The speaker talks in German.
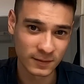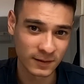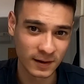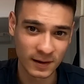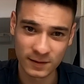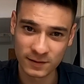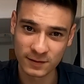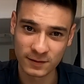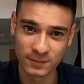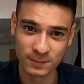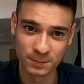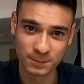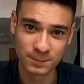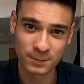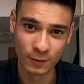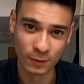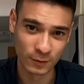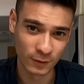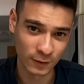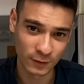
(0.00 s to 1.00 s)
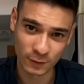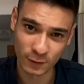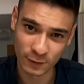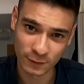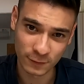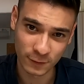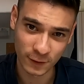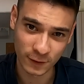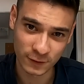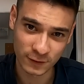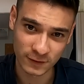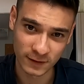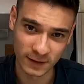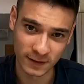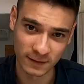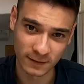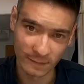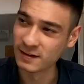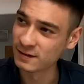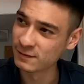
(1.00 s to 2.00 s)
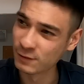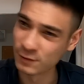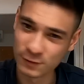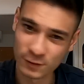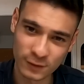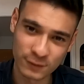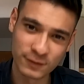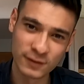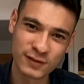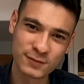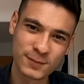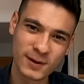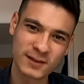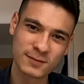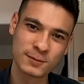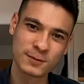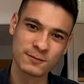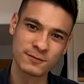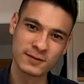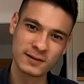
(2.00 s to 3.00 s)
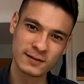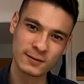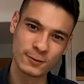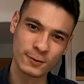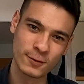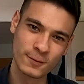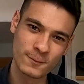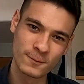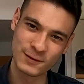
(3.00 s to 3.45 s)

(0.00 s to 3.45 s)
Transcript: testen und es euch vorstellen. Ich wünsche euch viel Spaß mit dem Video.